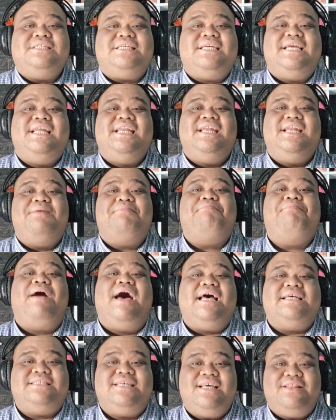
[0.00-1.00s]
ini segini nih
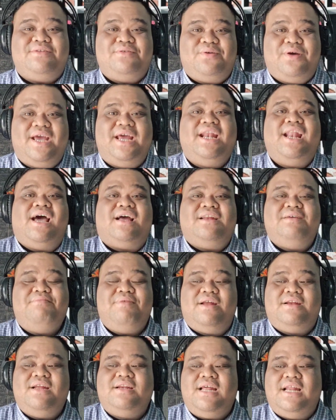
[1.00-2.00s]
pas gitu loh enak di
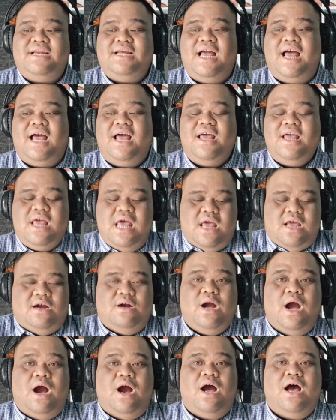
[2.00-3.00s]
badan dan nggak
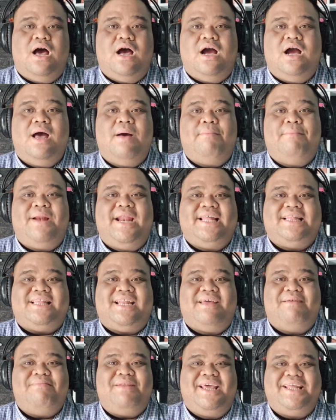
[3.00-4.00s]
nggak nggak nggak
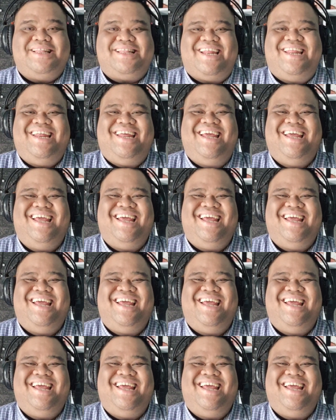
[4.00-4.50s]
meletri meletri